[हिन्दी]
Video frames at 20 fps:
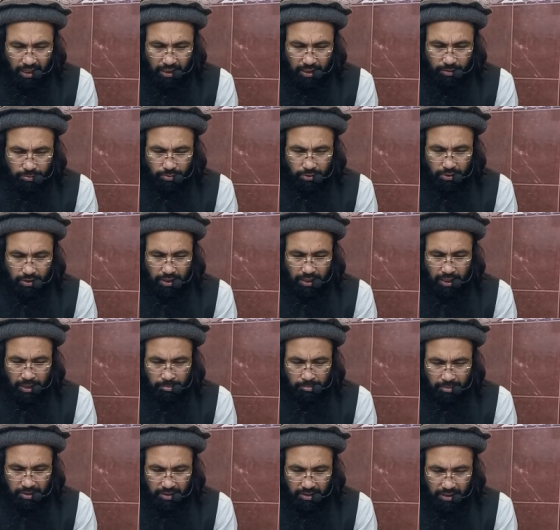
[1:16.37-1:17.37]
कि वो
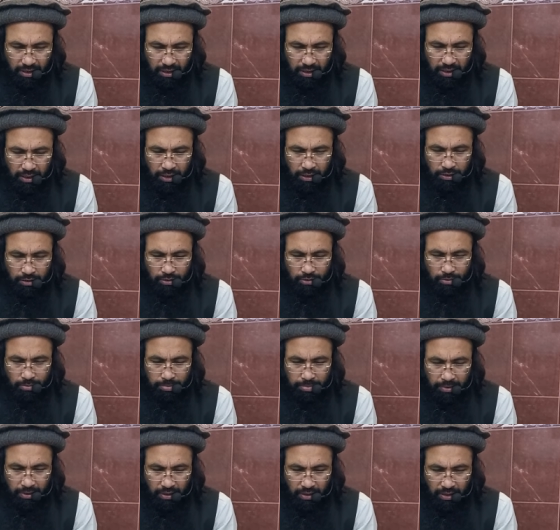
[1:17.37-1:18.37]
क़यामत तक इनके
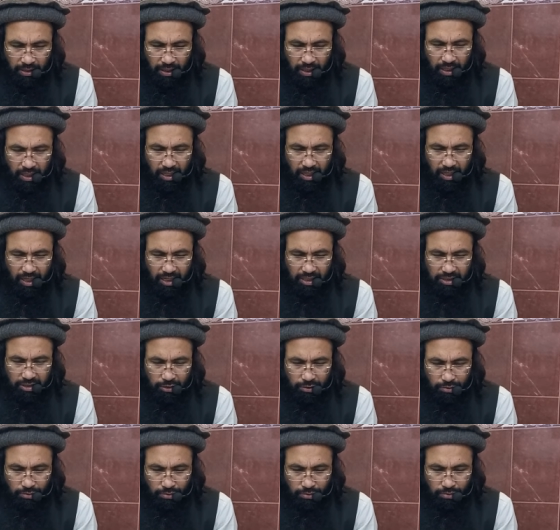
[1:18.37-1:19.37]
ऊपर
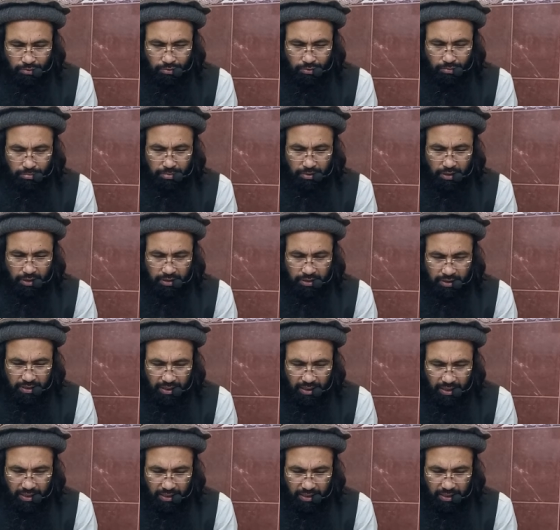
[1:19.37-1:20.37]
ऐसे लोगों को
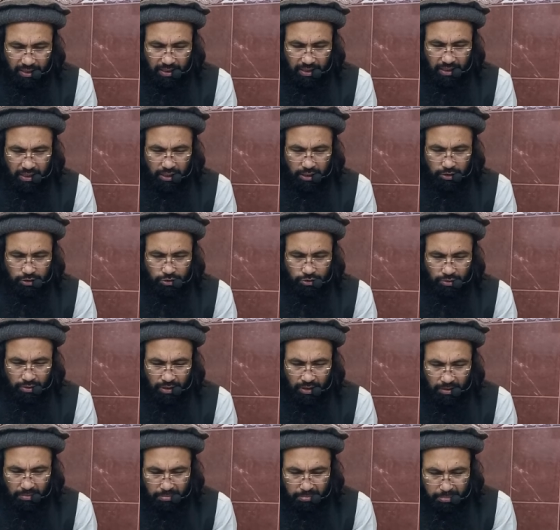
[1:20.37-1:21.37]
भेजता रहेगा जो
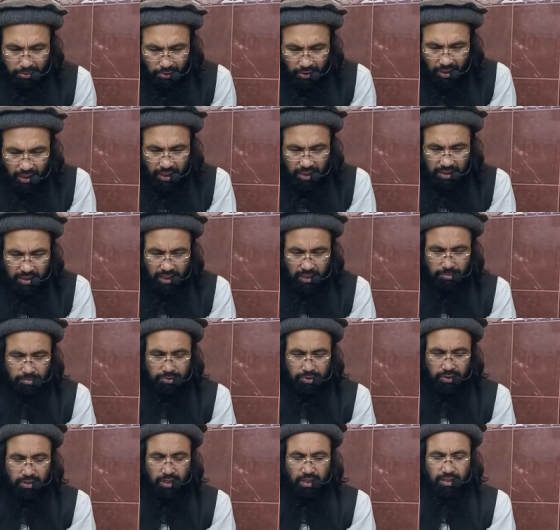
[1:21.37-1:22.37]
इन्हें बुरा अजाब
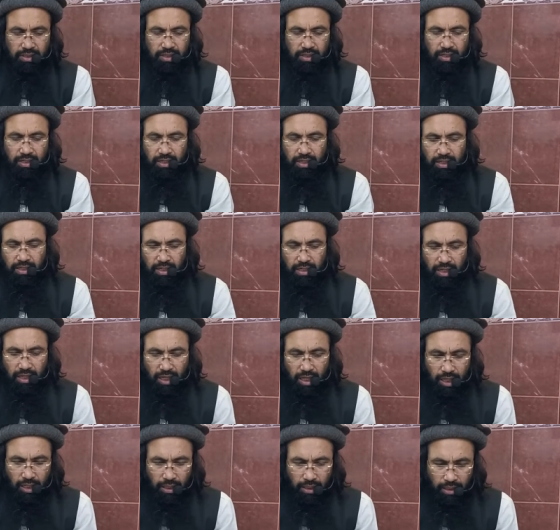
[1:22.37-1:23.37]
चखाते रहेंगे
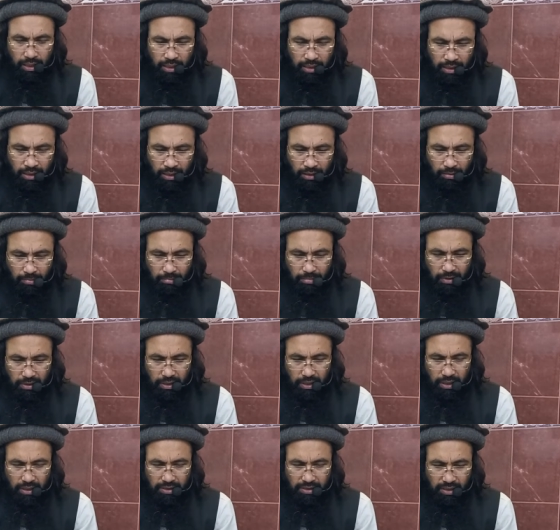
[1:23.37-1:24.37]
इन्ना रब
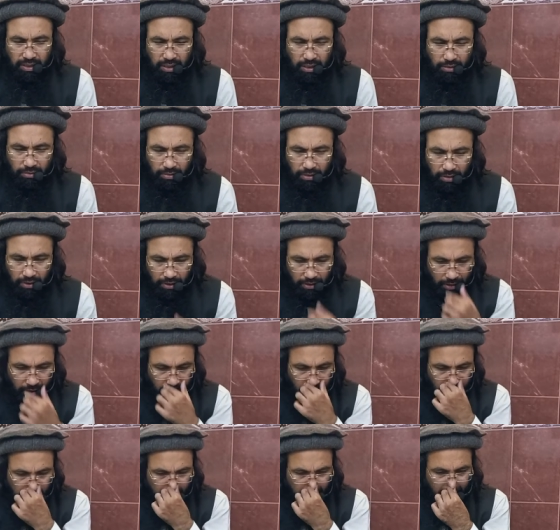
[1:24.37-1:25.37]
कल सरी
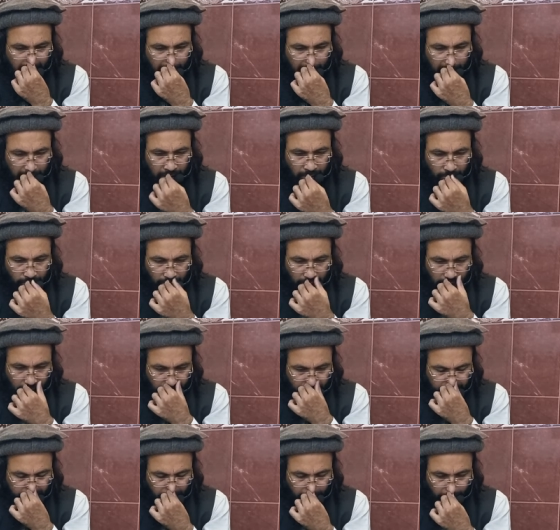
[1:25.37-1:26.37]
व इन्ना
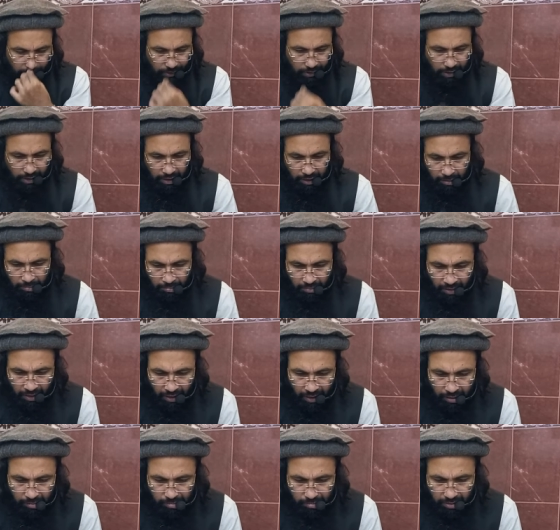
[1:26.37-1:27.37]
गफ़ूर रहीम
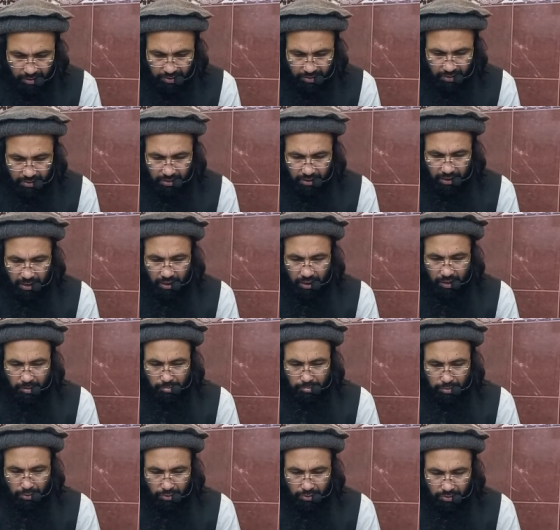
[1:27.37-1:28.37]
बेशक तेरा
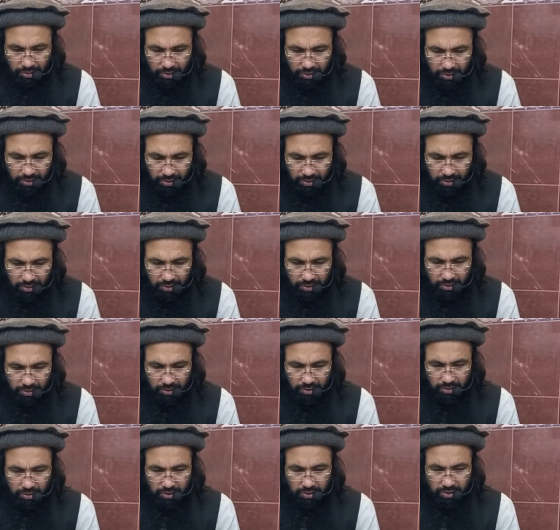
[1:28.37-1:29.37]
रब बहुत
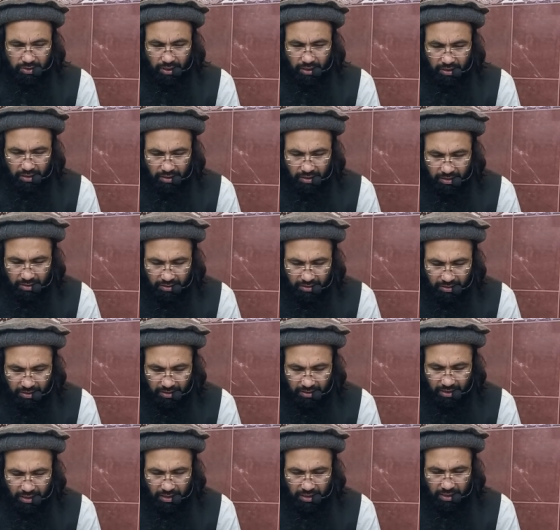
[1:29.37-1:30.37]
जल्द
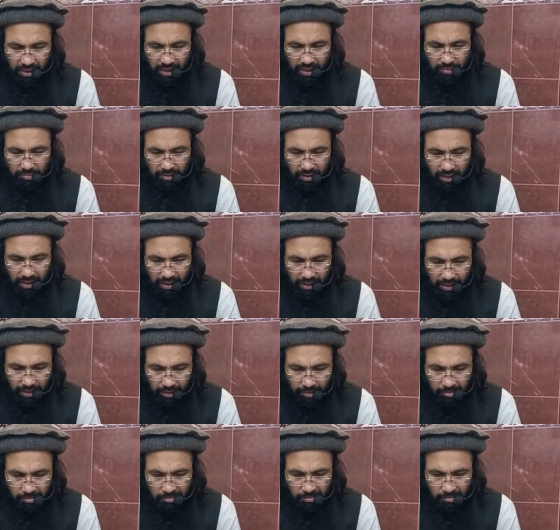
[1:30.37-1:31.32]
सज़ा देने वाला है